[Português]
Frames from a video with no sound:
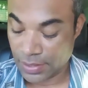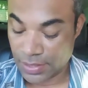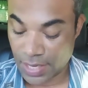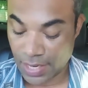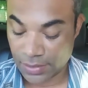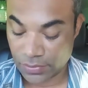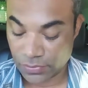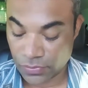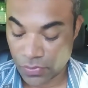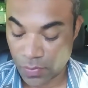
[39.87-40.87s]

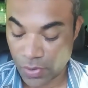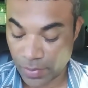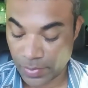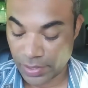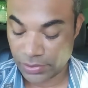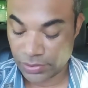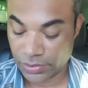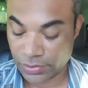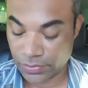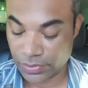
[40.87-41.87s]
Tratam como
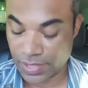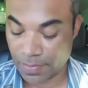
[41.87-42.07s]
amante. Nos